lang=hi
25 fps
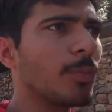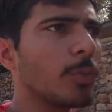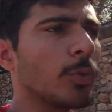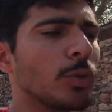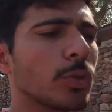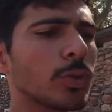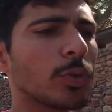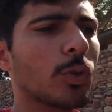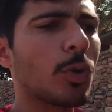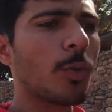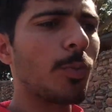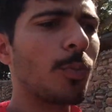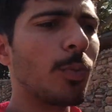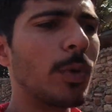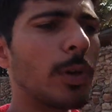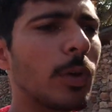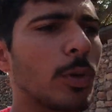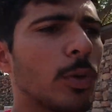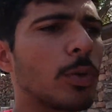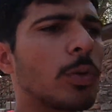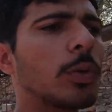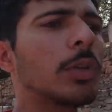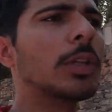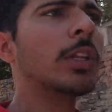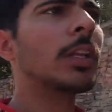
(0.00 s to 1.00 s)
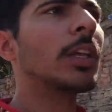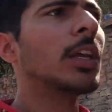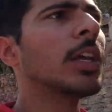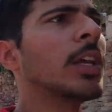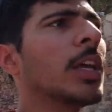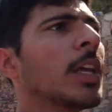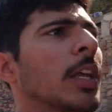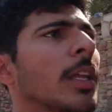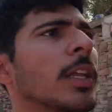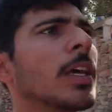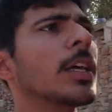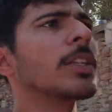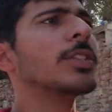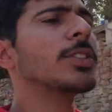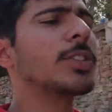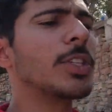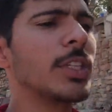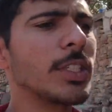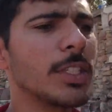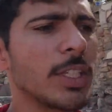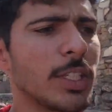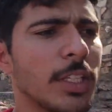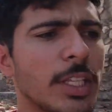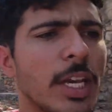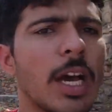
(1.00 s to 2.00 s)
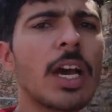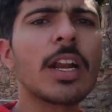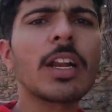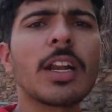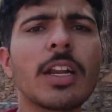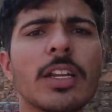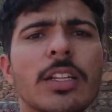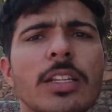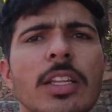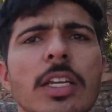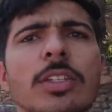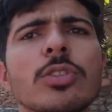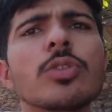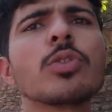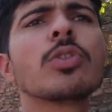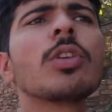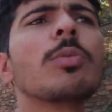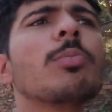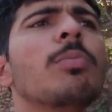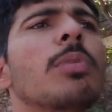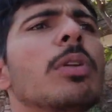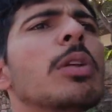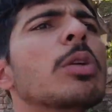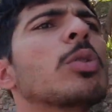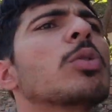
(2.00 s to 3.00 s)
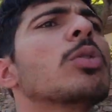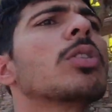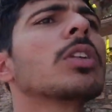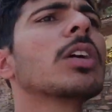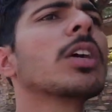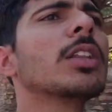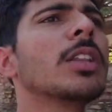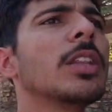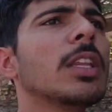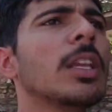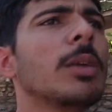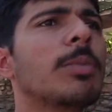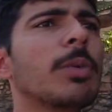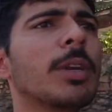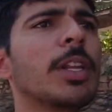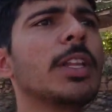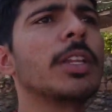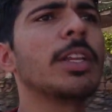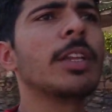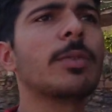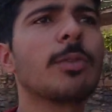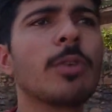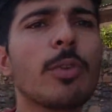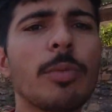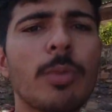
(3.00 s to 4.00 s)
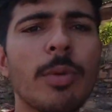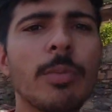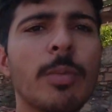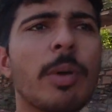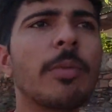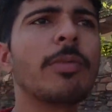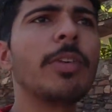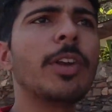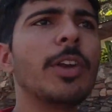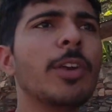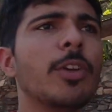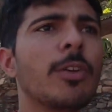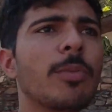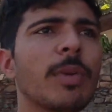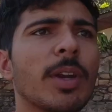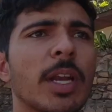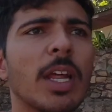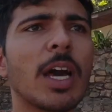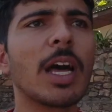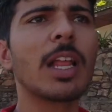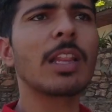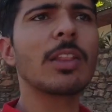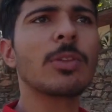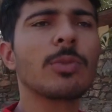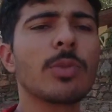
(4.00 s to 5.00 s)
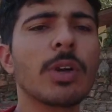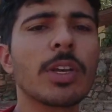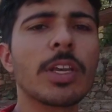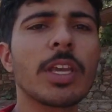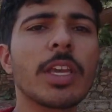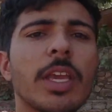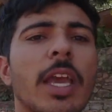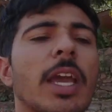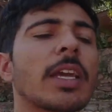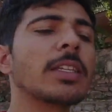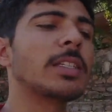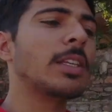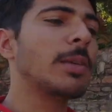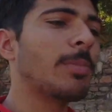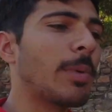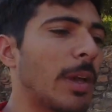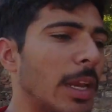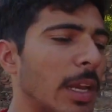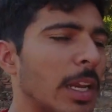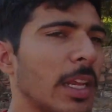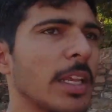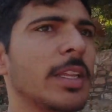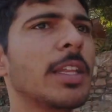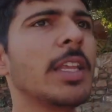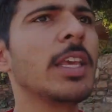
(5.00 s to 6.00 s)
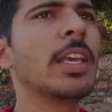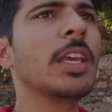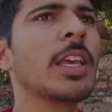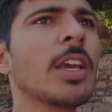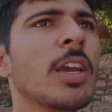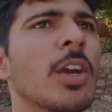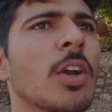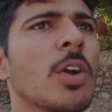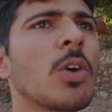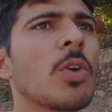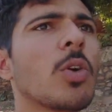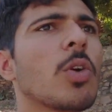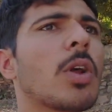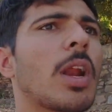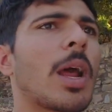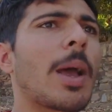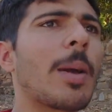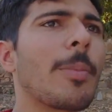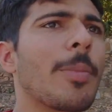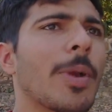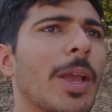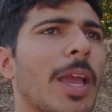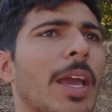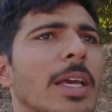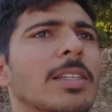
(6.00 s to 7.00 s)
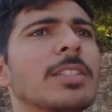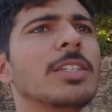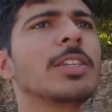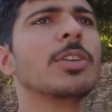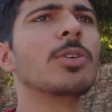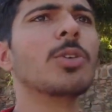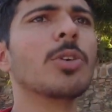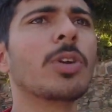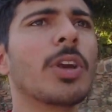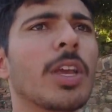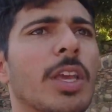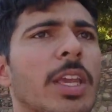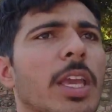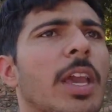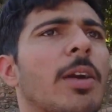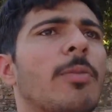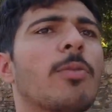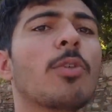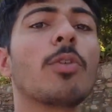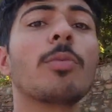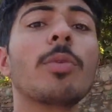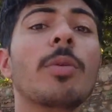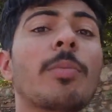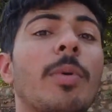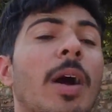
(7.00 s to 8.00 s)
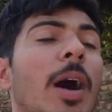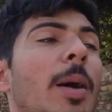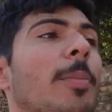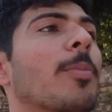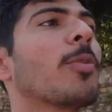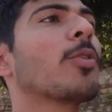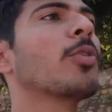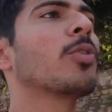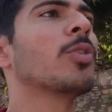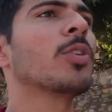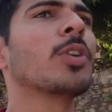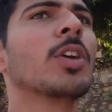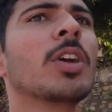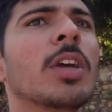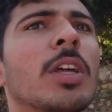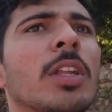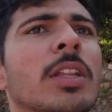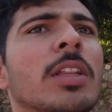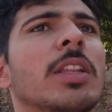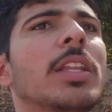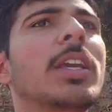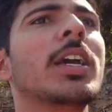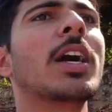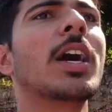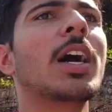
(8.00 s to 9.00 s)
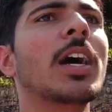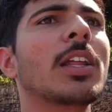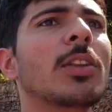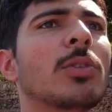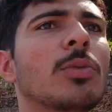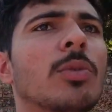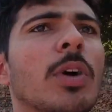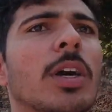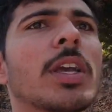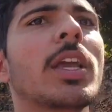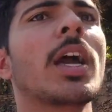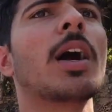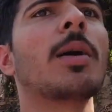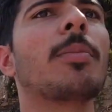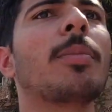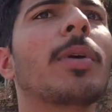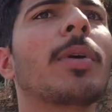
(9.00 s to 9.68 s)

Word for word: उसको बिल्कुल अच्छे से तैयार कर दिया जो कि बिल्कुल गंदी पड़ी थी वो भी मैं वीडियो में डाल दूंगा कि कैसी पहले थी और अब कैसी हो गई है वो भी मैं आपको दिखा दूंगा यहाँ